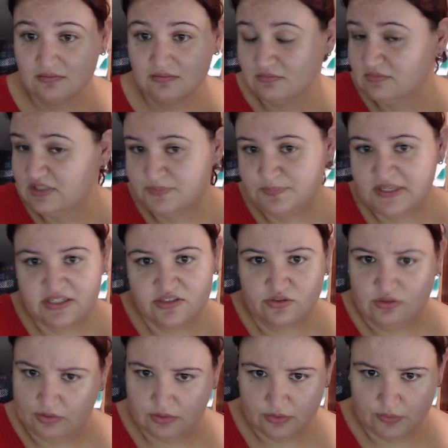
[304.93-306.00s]
Es pienso,
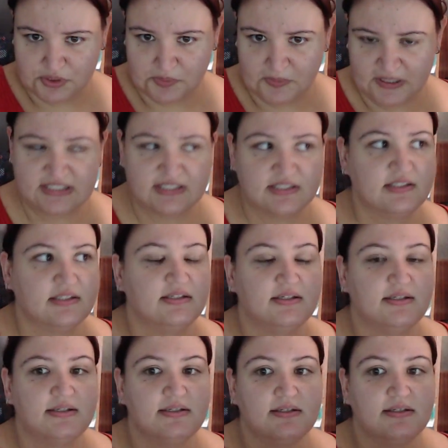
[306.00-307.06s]
no es más.
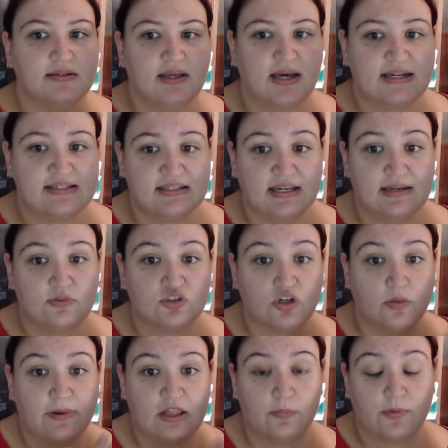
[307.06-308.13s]
Así que hemos
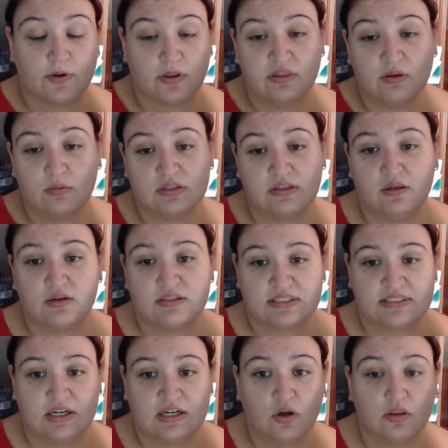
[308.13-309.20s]
comprado por 2,55 este
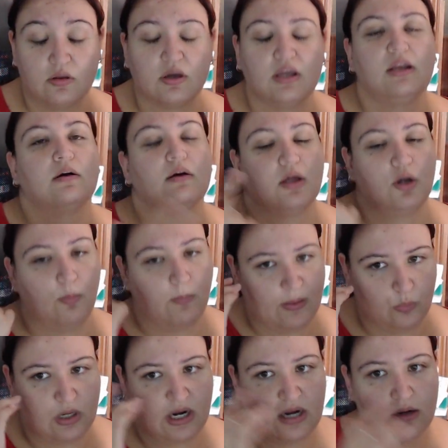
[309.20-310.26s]
saco de 2 kilos que nos va a
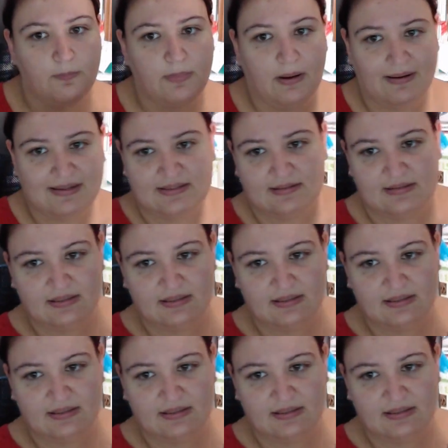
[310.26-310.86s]
durar para bastante.